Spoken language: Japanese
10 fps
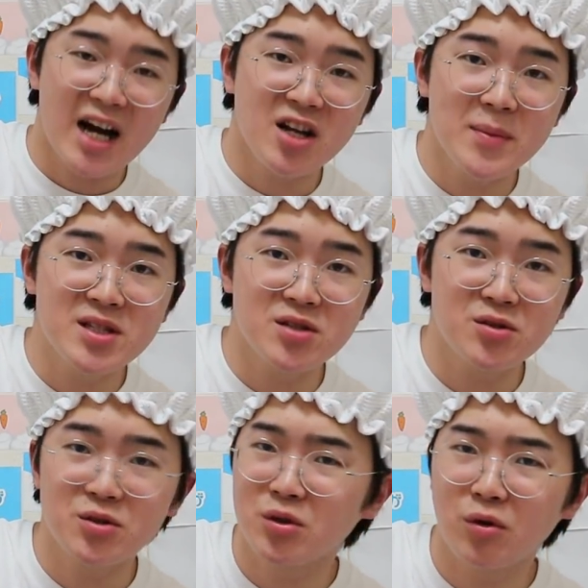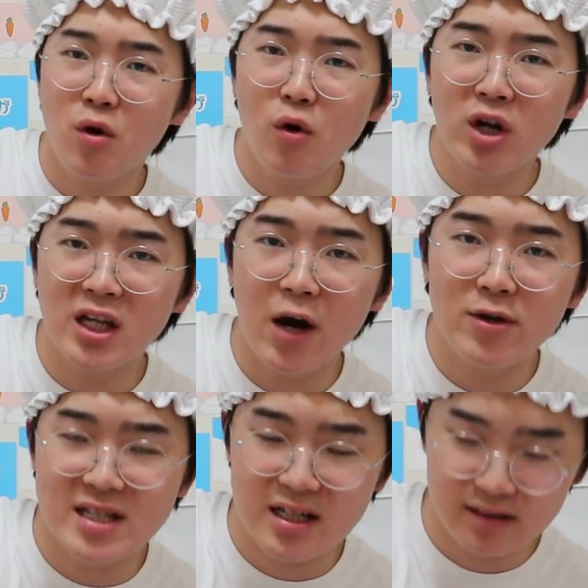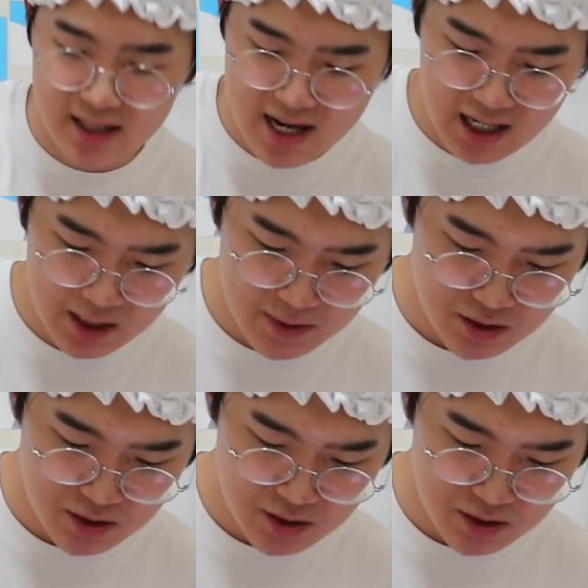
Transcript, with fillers: るい水ちょっと濃い青じゃなくて明るい水